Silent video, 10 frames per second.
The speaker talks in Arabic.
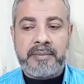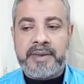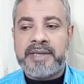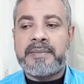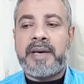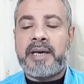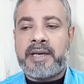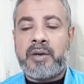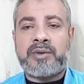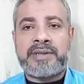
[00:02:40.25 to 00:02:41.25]
بالنسبة
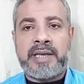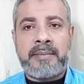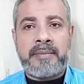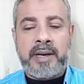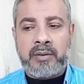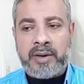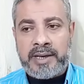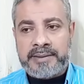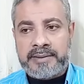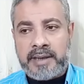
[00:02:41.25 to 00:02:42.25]
للعزاب
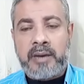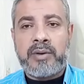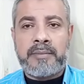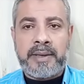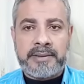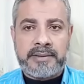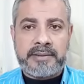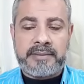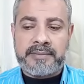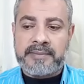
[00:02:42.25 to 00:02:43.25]
الولد أو البنت
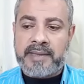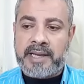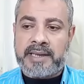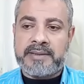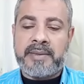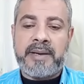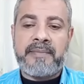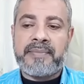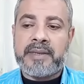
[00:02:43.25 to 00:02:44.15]
العزباء